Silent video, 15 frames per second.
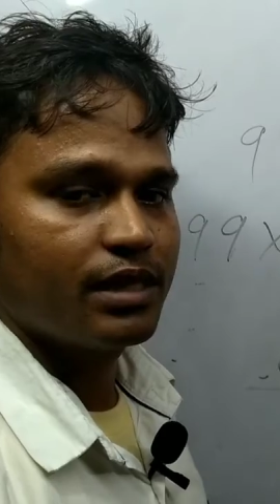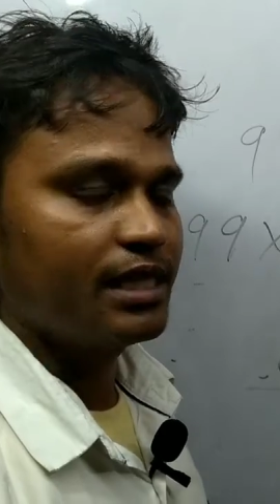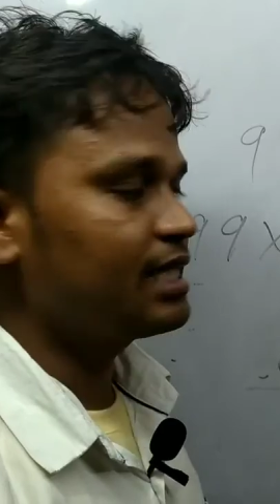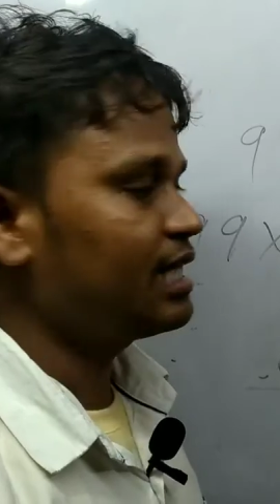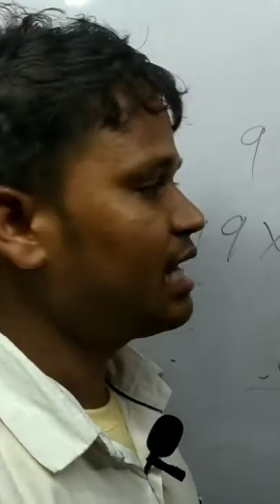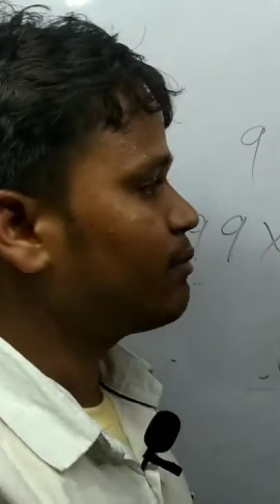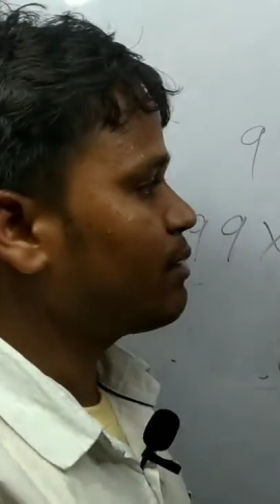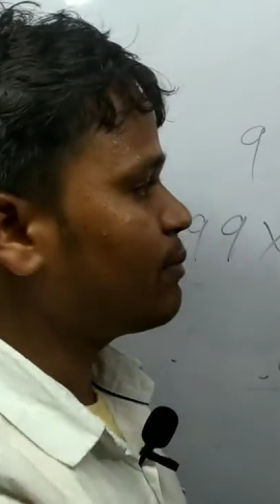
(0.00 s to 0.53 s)

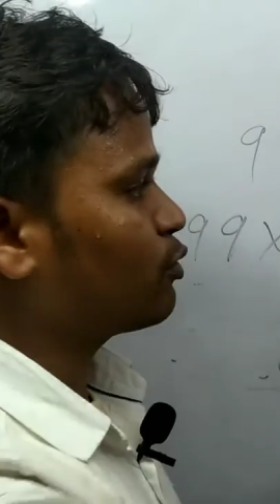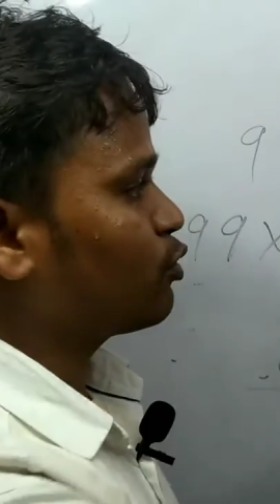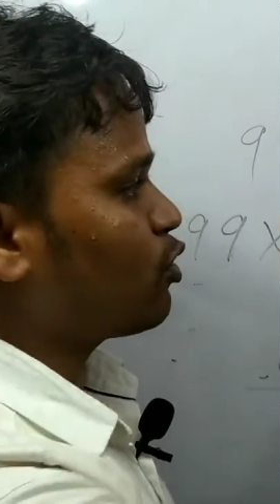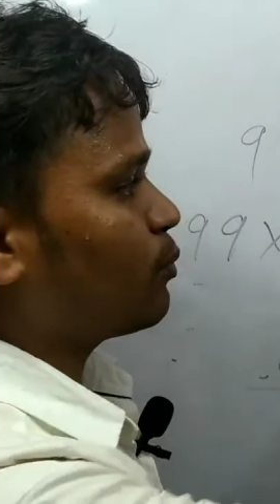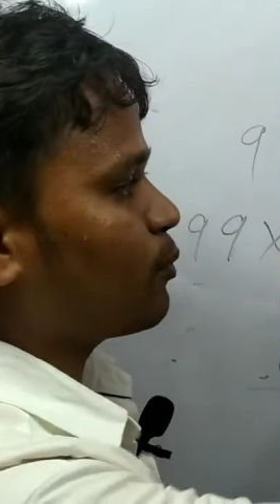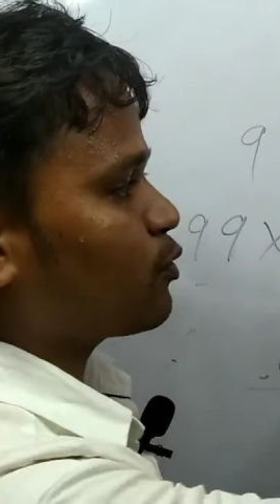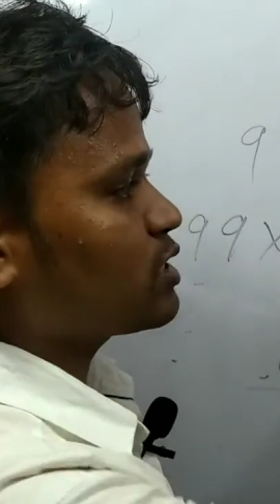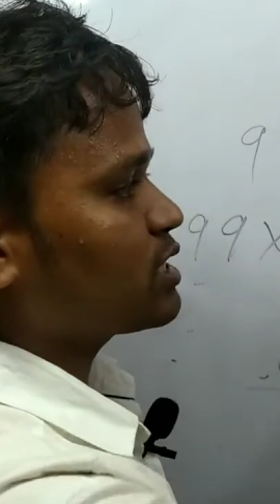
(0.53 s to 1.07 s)
इसीलिए हम आपको
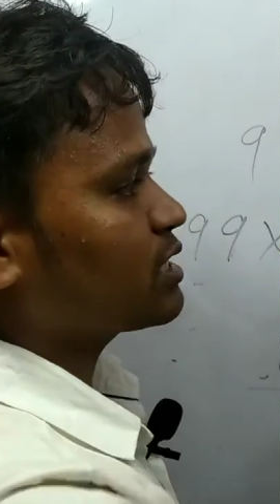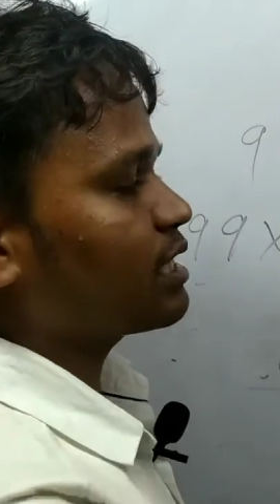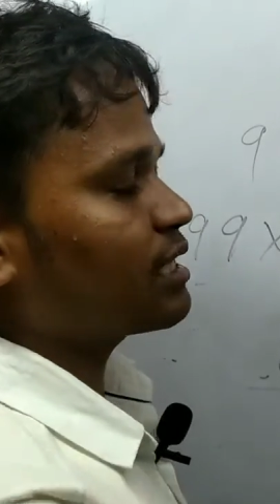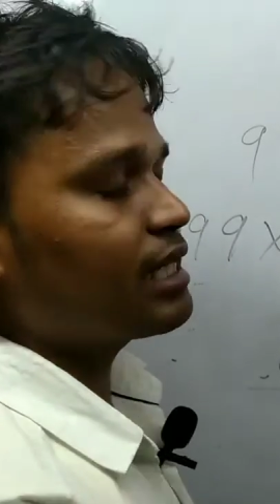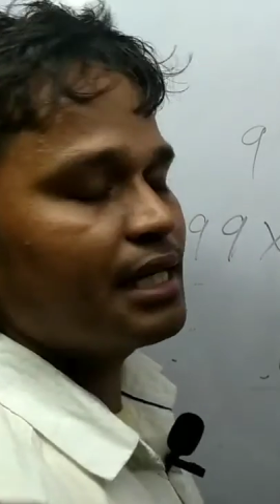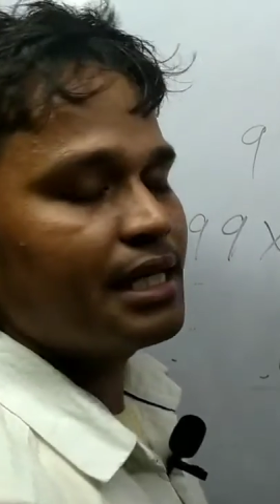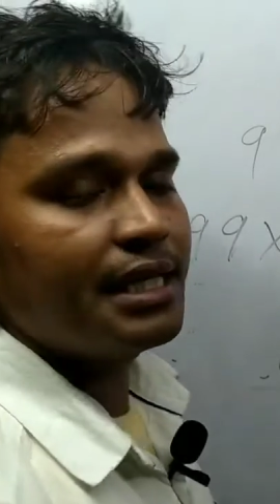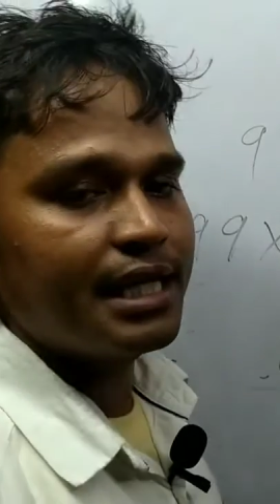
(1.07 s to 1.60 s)
लॉन्ग प्रोसेस
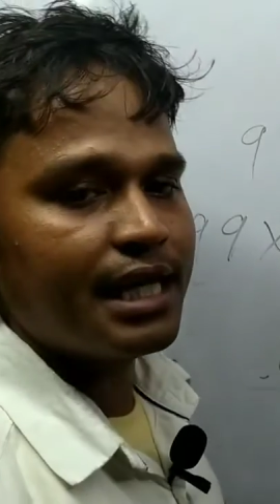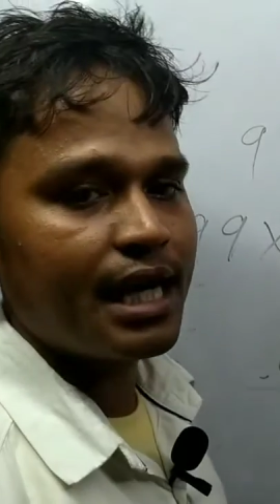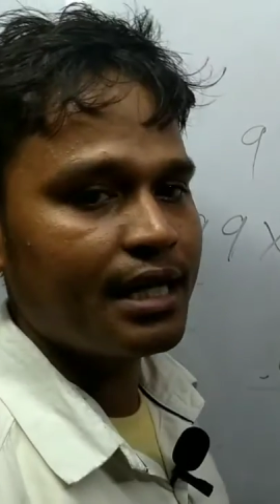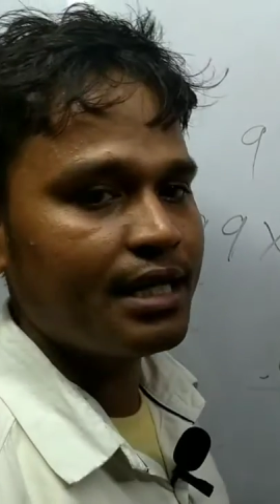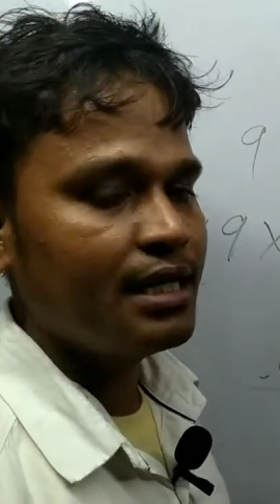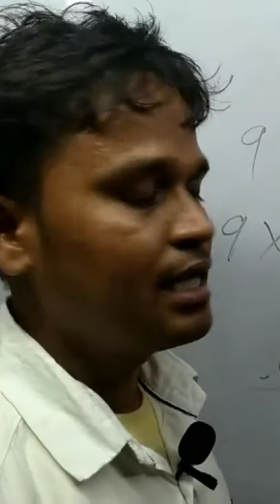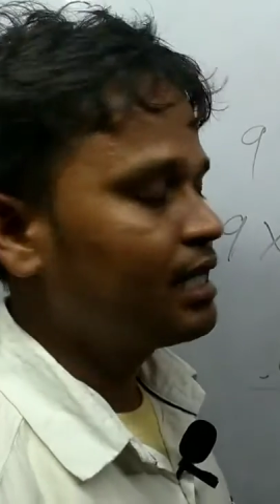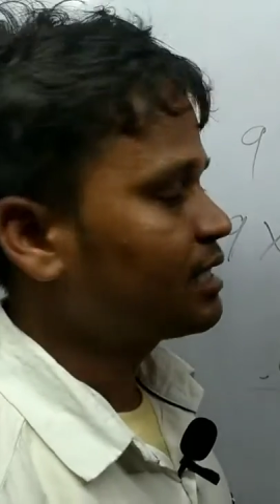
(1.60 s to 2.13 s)
करके नहीं दिखा
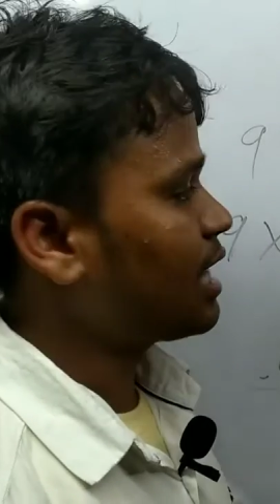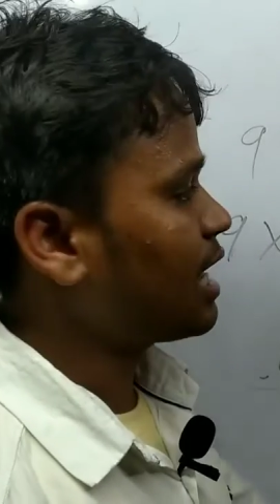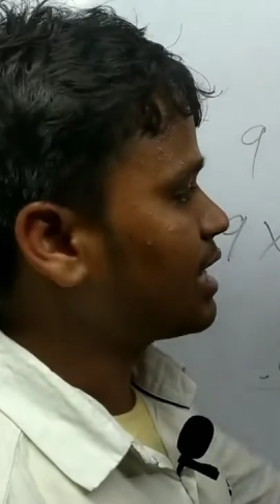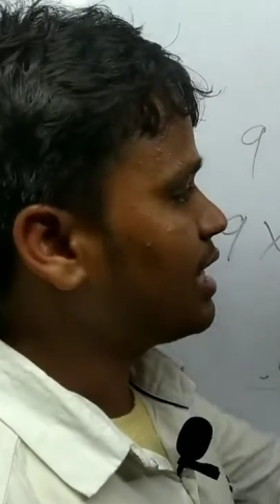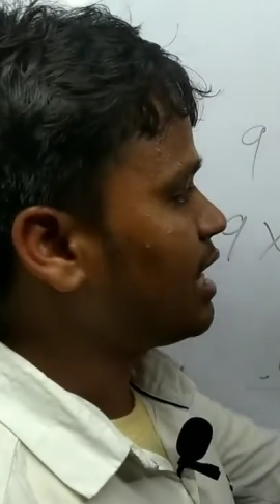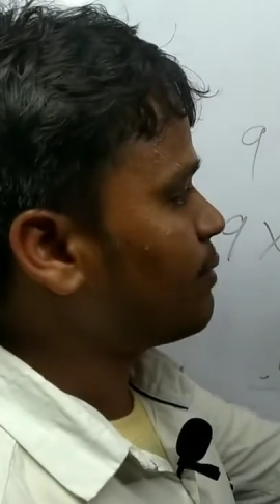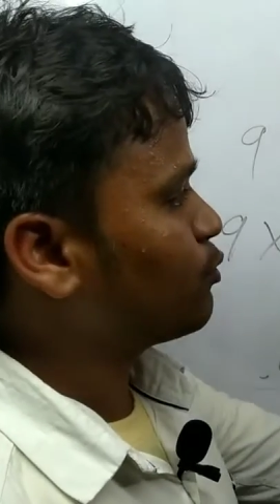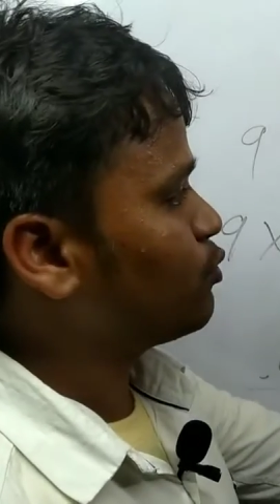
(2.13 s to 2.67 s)
रहे
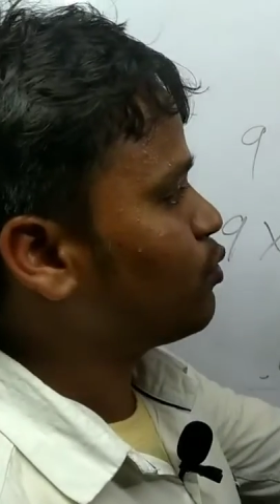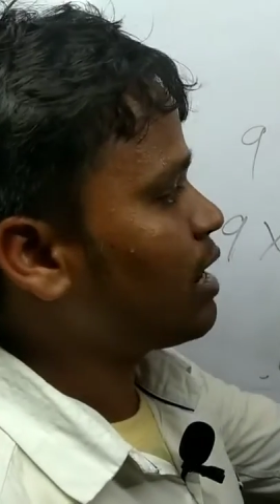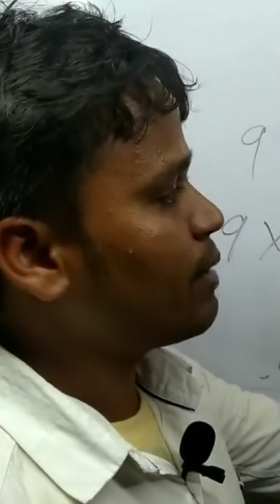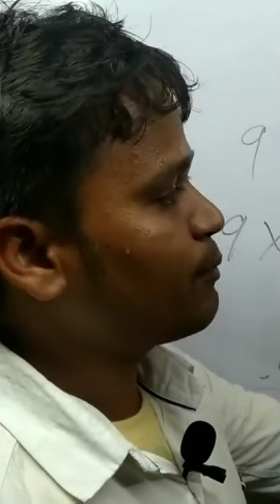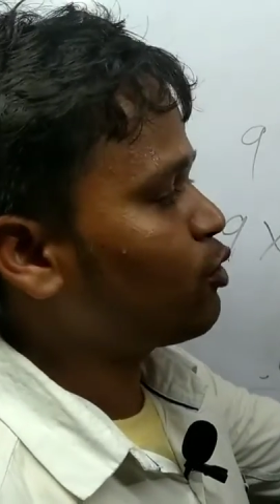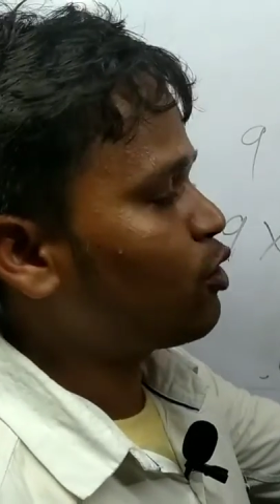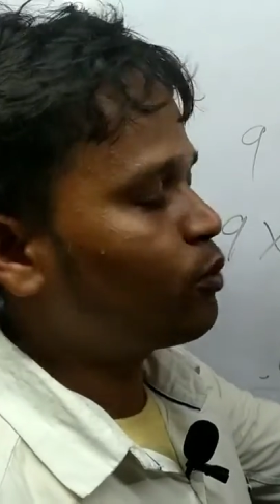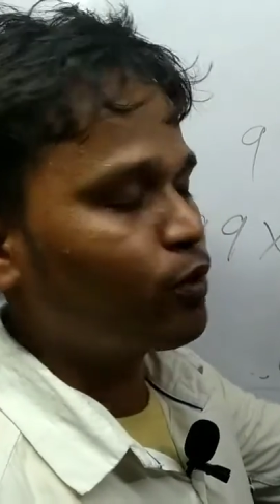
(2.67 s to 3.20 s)
ताकि आपको
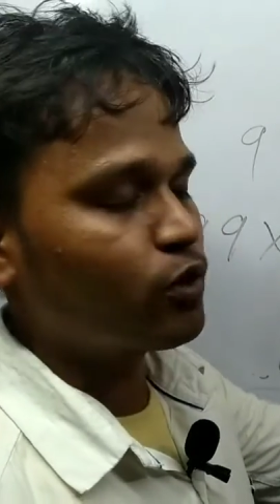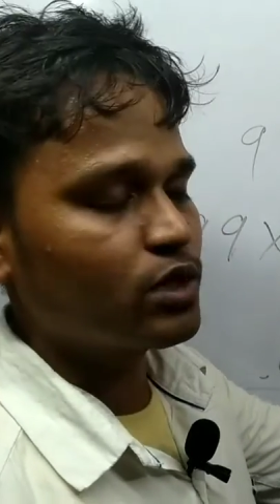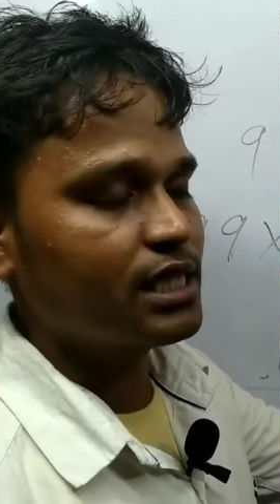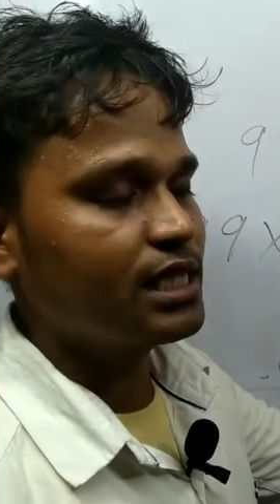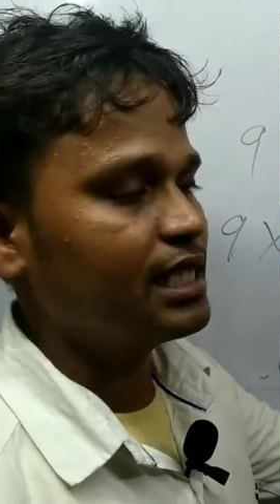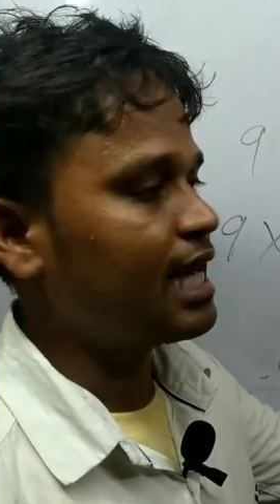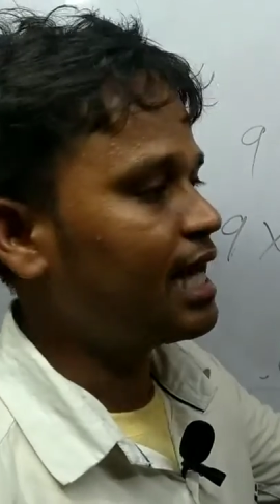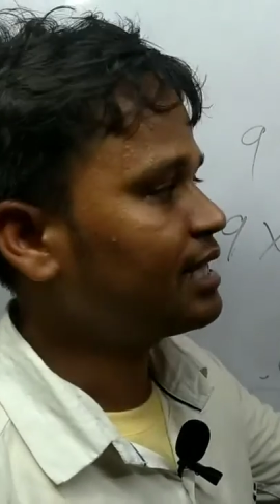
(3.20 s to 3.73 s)
वहां लॉन्ग
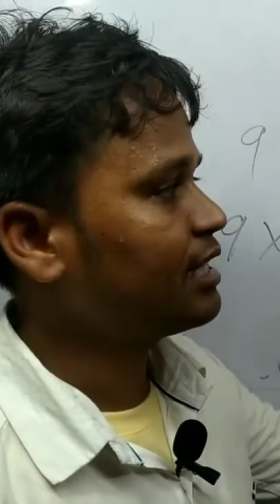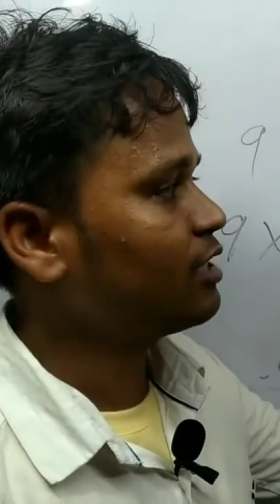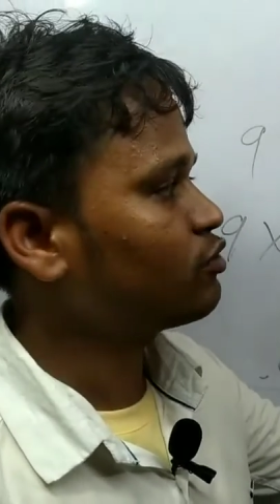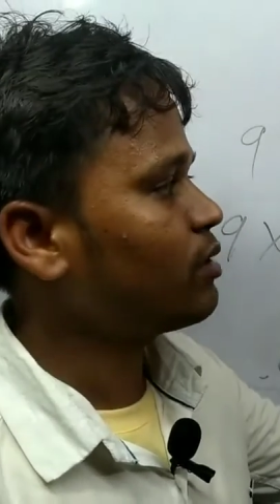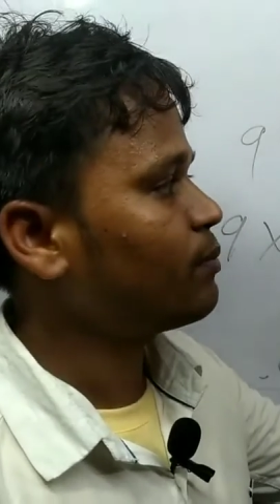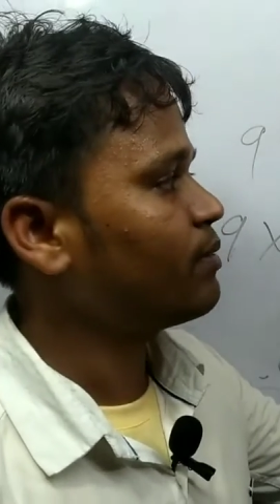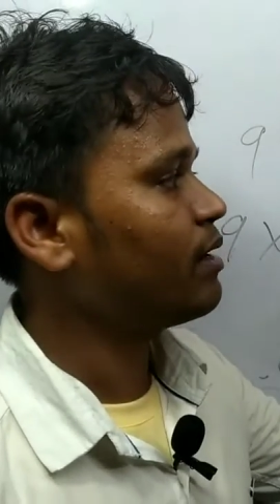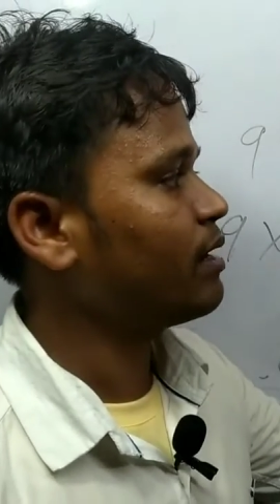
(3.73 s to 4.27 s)
प्रोसेस दिखा देंगे तो आप,